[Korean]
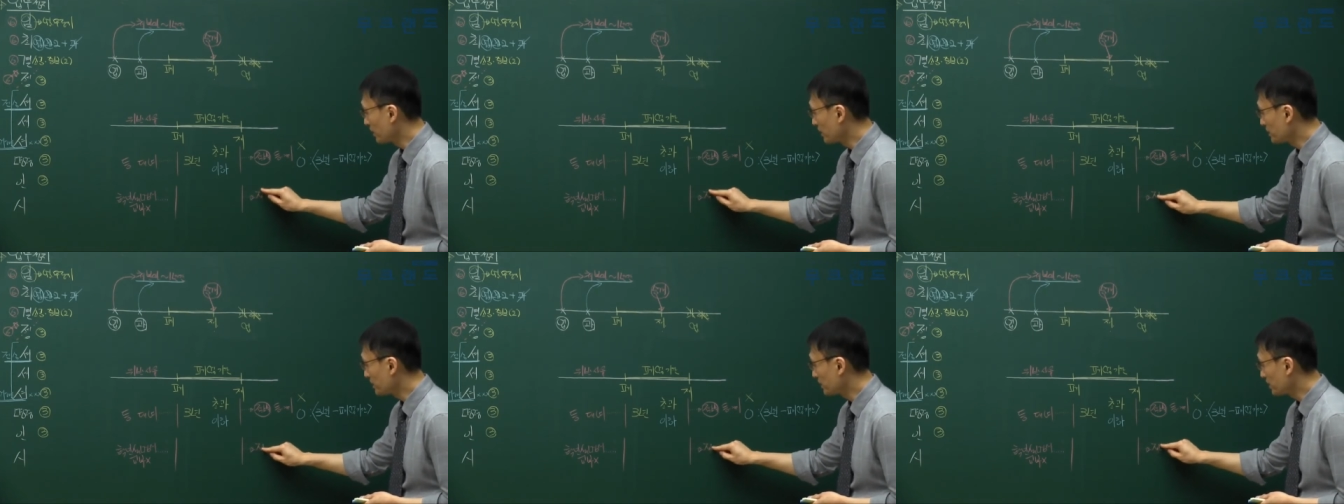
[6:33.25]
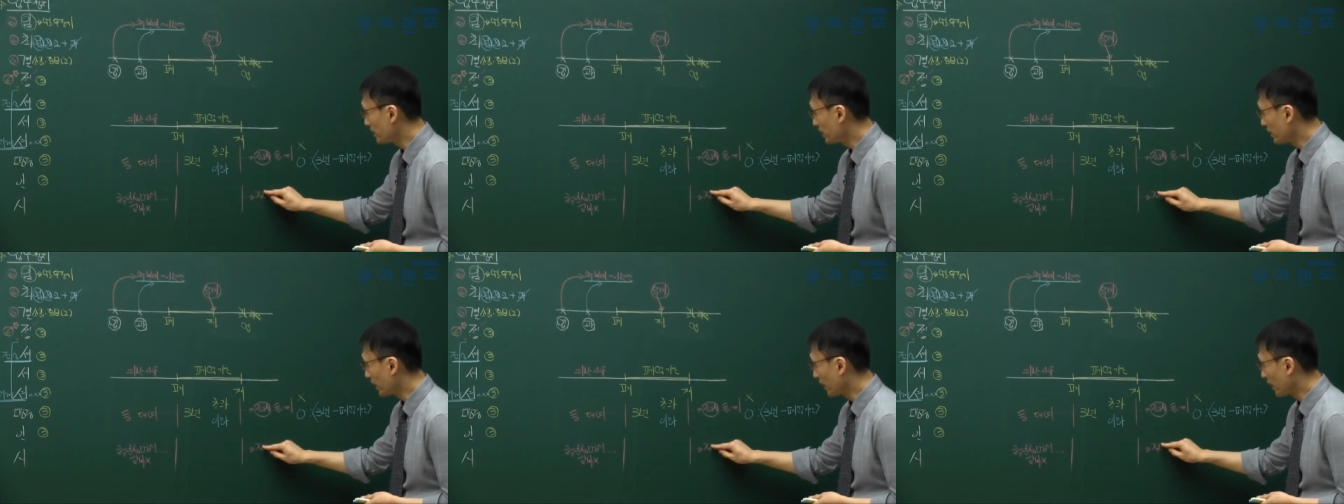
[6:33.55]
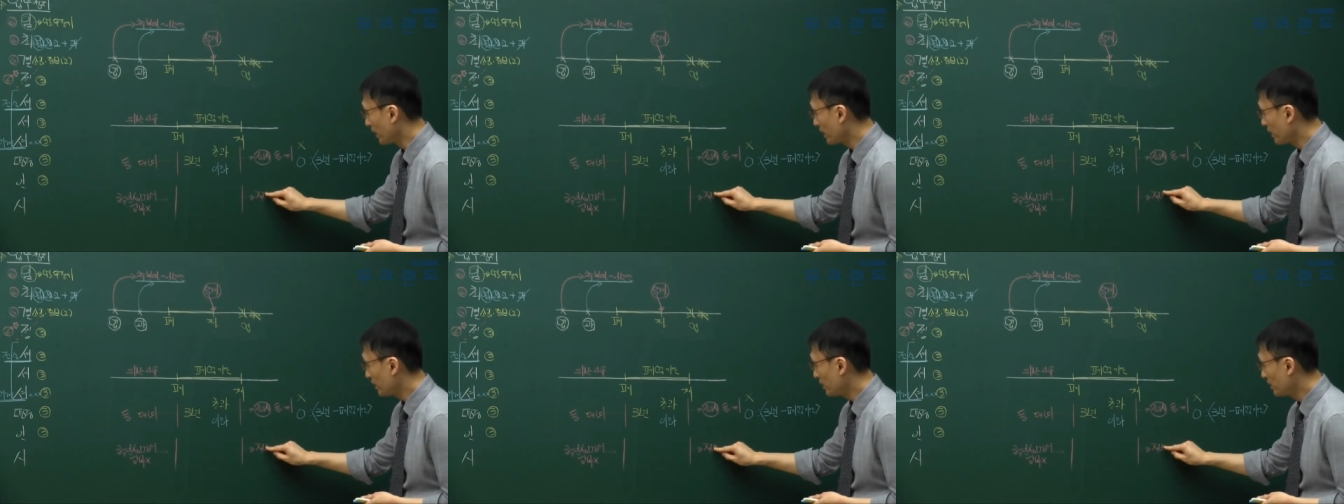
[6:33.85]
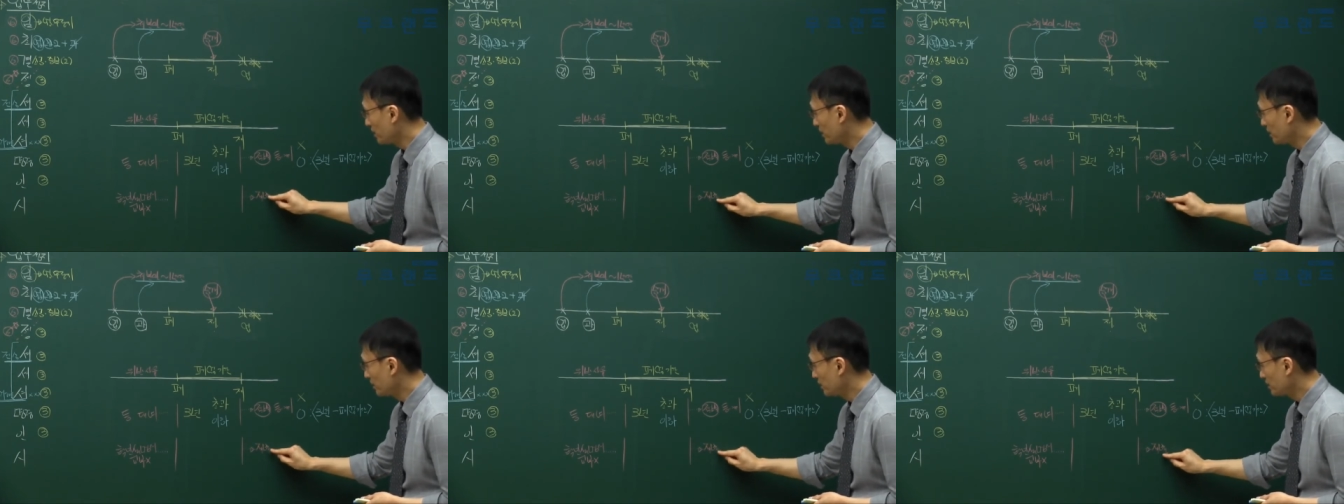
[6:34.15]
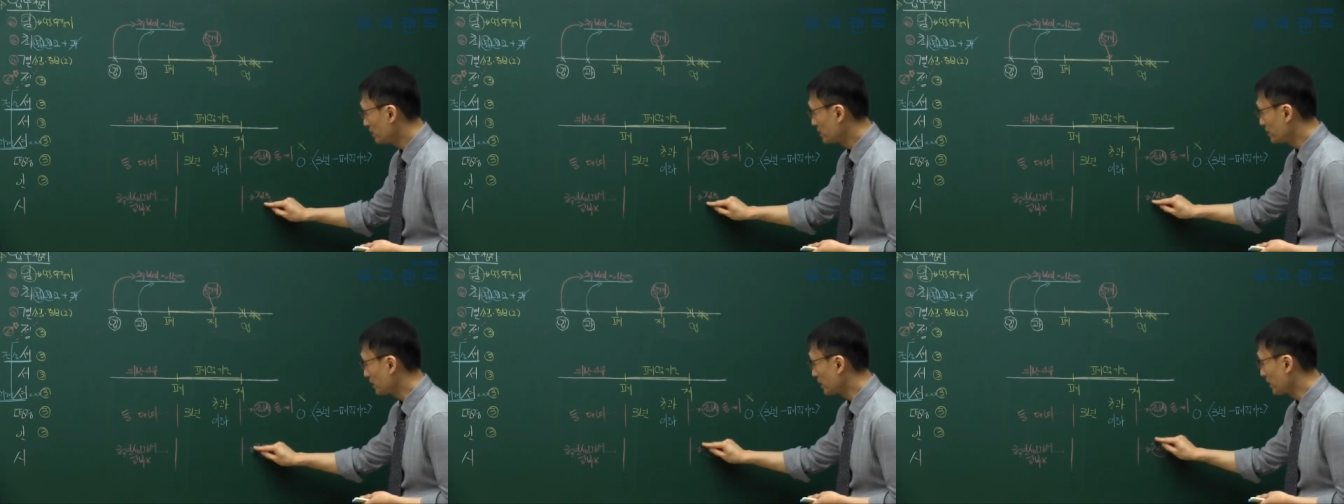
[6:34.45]
됐을 때
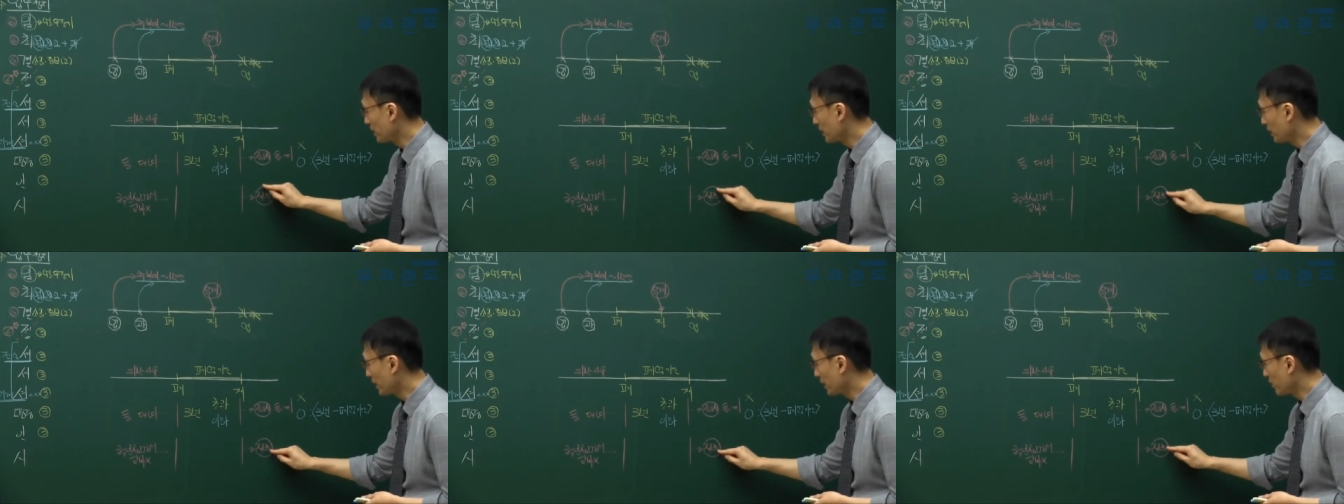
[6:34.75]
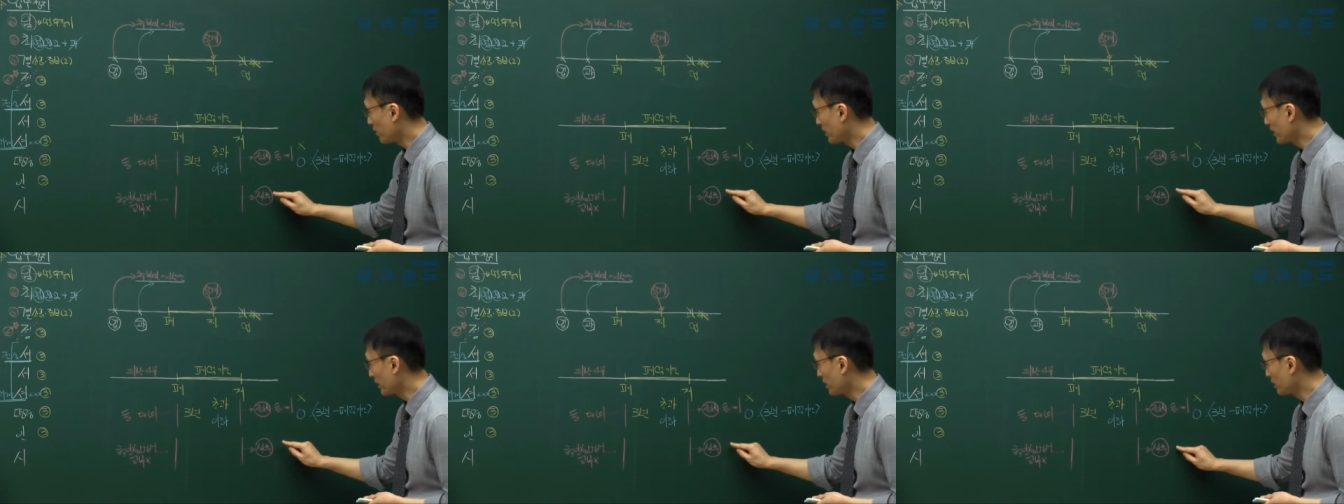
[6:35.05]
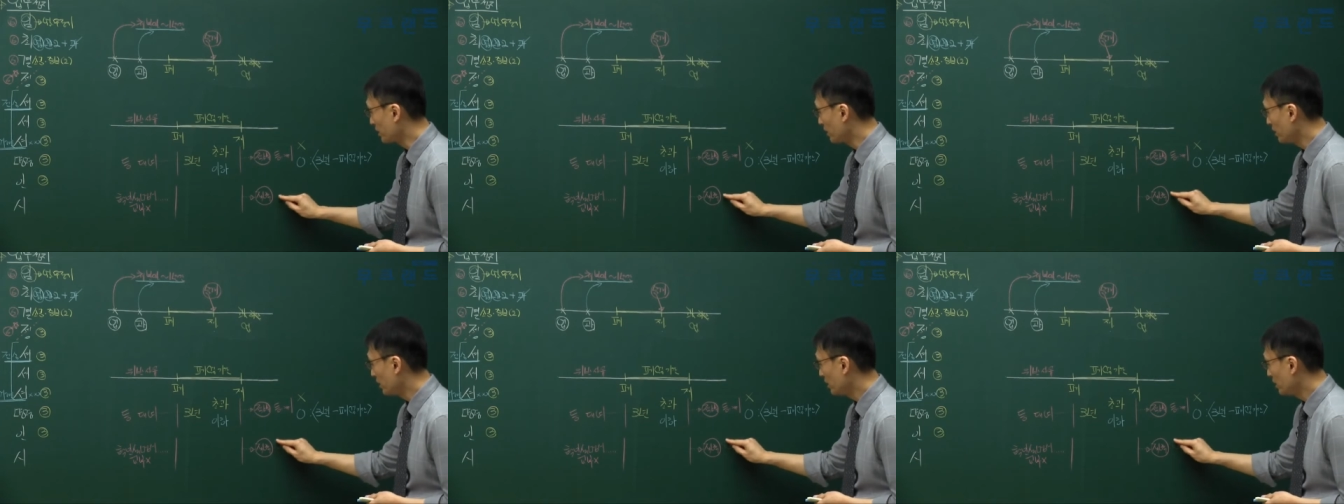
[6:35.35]
이자에게 과연